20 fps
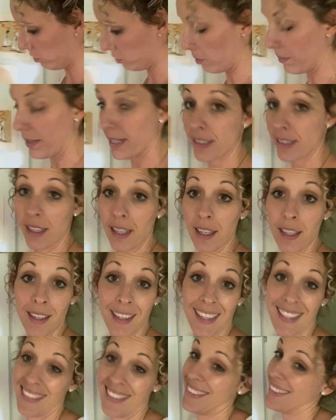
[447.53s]
tomate,
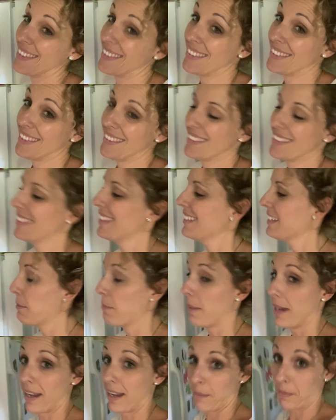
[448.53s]

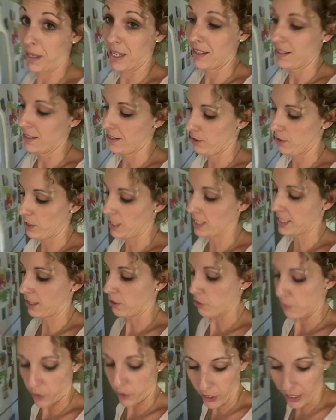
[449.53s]
para mí, Lola se ha
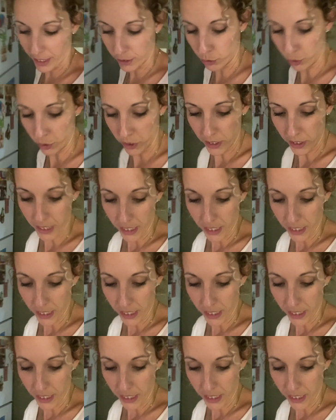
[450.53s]
comido el atún,